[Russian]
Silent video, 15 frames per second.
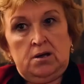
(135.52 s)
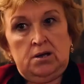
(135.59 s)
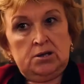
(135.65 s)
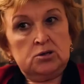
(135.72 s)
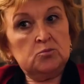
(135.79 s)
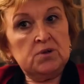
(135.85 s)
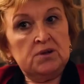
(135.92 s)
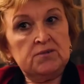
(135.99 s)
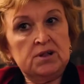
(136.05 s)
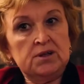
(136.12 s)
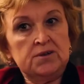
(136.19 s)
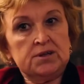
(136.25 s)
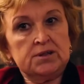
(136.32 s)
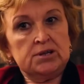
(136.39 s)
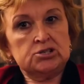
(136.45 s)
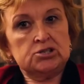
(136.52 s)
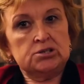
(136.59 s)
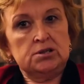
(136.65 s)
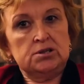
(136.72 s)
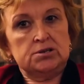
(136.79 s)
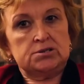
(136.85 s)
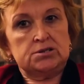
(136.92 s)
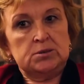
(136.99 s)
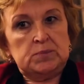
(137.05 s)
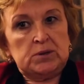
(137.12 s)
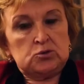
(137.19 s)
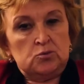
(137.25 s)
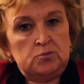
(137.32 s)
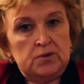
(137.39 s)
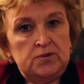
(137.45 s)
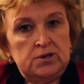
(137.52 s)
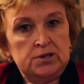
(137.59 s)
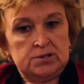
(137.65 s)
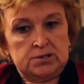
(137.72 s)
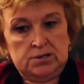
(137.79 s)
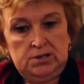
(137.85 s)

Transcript: И это мне в голове отложилось. И потом говорит,